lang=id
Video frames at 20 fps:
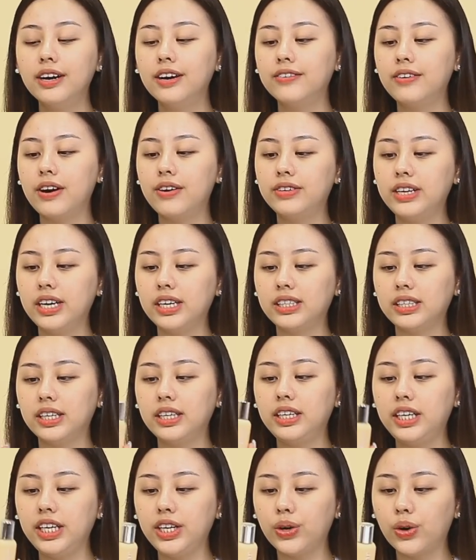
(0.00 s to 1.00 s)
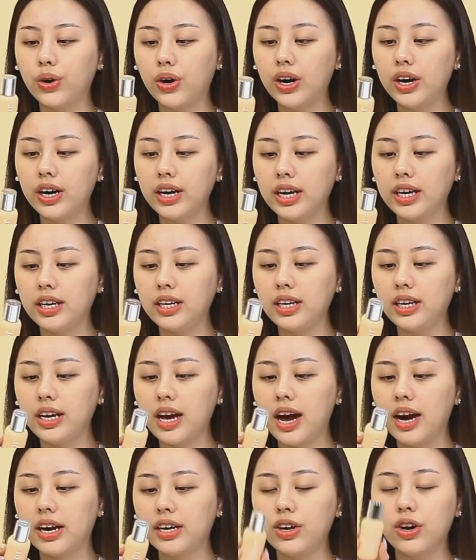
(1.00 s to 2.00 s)
foundation Dior, ini
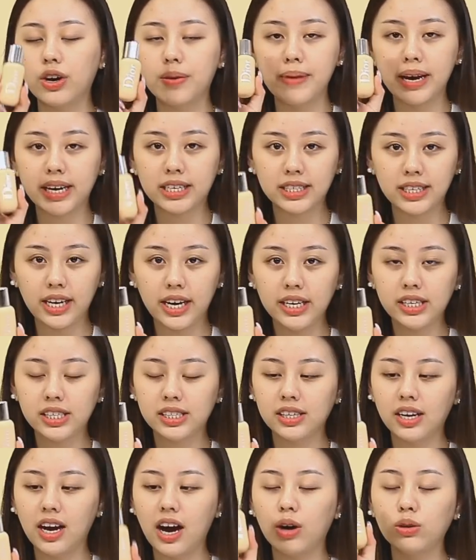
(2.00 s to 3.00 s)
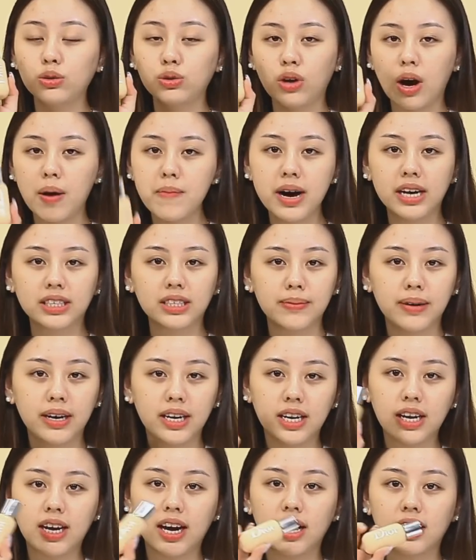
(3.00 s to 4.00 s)
yang Dior Backstage. Aku suka banget sama
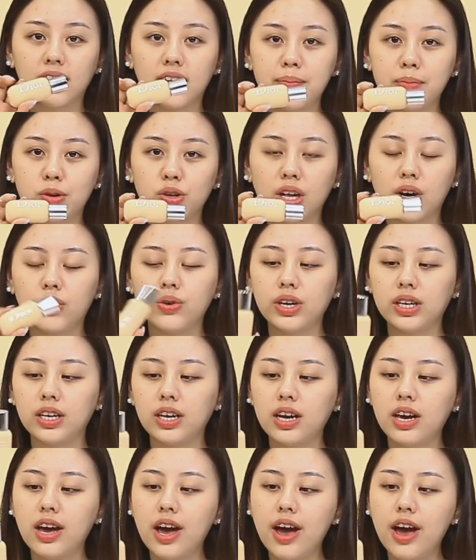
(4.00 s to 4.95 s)
ini karena menurut aku ini